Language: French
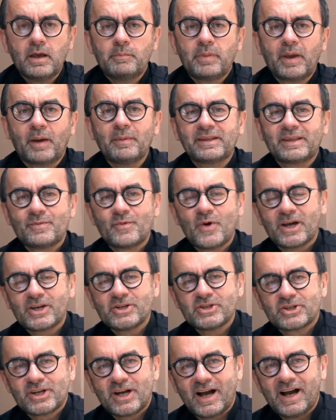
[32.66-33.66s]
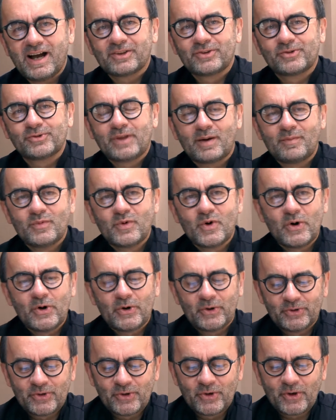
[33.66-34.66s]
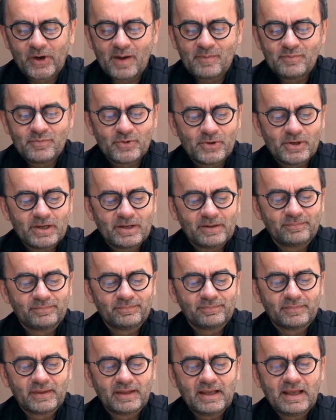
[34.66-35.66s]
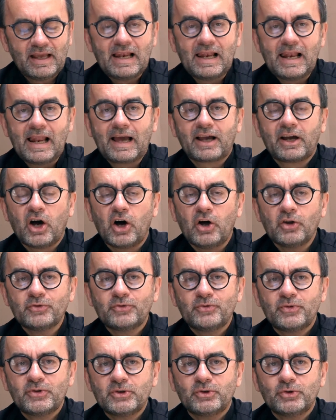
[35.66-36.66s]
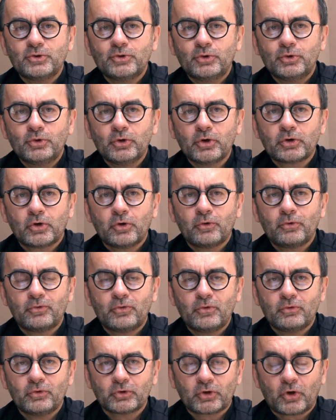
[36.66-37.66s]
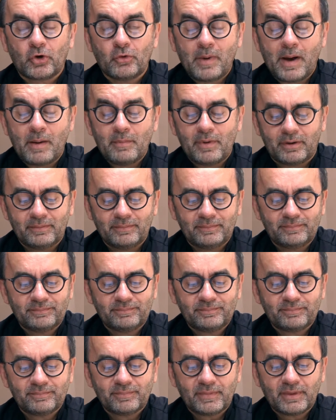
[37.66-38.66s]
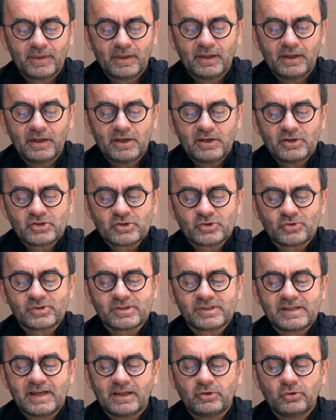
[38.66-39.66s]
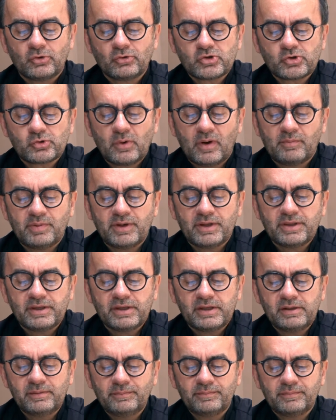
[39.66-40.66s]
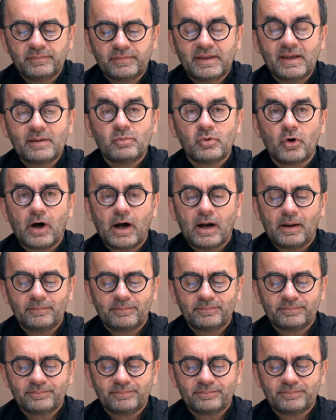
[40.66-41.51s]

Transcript: Permettez-moi, Richard, tout d'abord de rappeler la grande figure que fut votre maman. Son saint nom soit béni, Déborah.